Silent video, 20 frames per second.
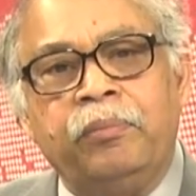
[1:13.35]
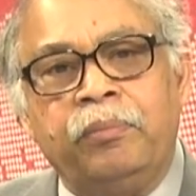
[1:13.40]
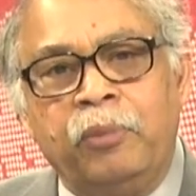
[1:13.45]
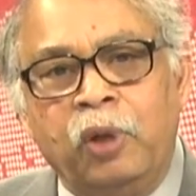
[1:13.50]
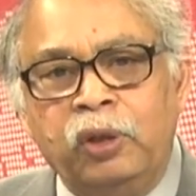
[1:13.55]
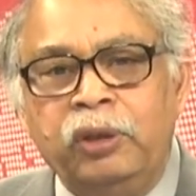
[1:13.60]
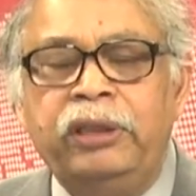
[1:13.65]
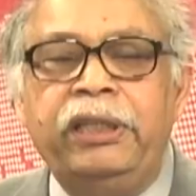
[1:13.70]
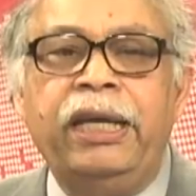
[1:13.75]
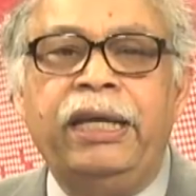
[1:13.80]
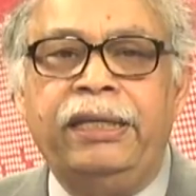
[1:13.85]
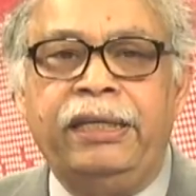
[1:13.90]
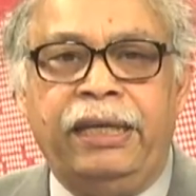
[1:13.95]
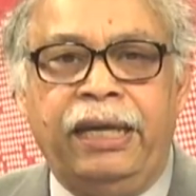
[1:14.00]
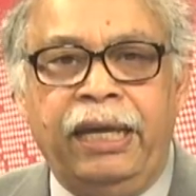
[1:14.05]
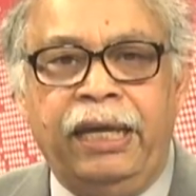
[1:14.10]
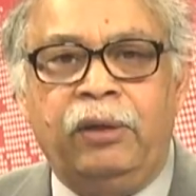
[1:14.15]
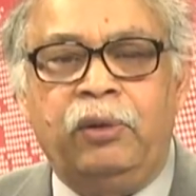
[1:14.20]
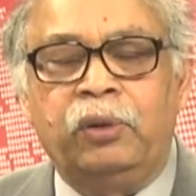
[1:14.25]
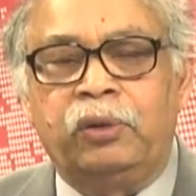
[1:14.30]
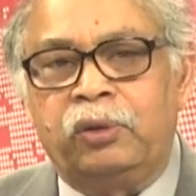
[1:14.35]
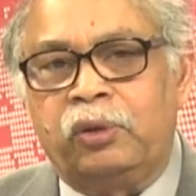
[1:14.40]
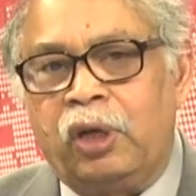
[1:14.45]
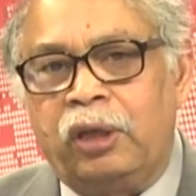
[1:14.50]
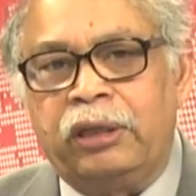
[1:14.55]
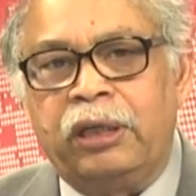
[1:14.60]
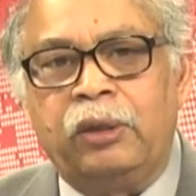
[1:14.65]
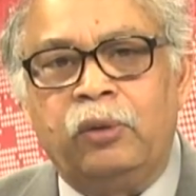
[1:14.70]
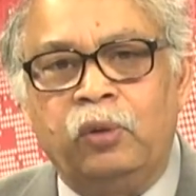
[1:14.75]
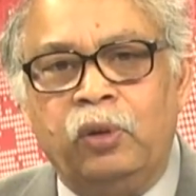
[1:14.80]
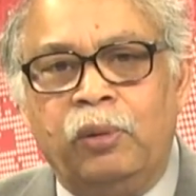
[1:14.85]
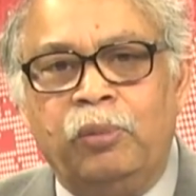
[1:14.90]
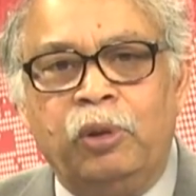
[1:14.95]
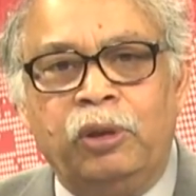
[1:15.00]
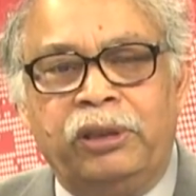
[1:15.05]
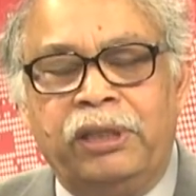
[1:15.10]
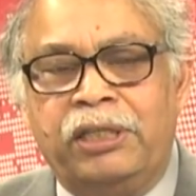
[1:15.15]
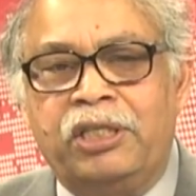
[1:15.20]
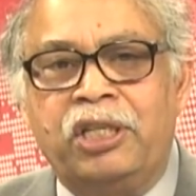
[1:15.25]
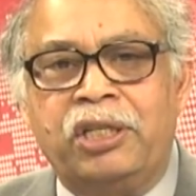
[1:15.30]
মধ্যেই এ কথাগুলো
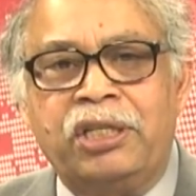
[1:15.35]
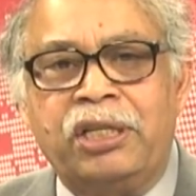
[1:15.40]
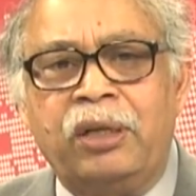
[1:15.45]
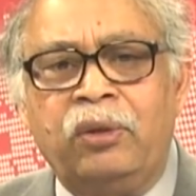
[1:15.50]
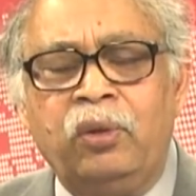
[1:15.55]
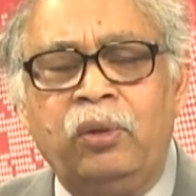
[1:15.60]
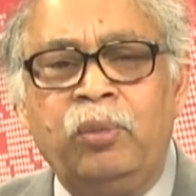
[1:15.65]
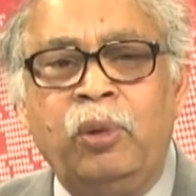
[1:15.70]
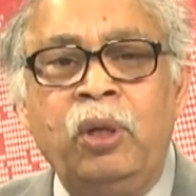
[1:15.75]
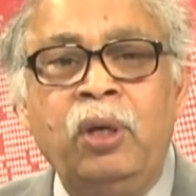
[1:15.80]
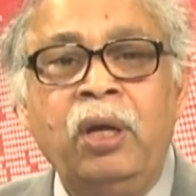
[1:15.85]
বলতে চেষ্টা করব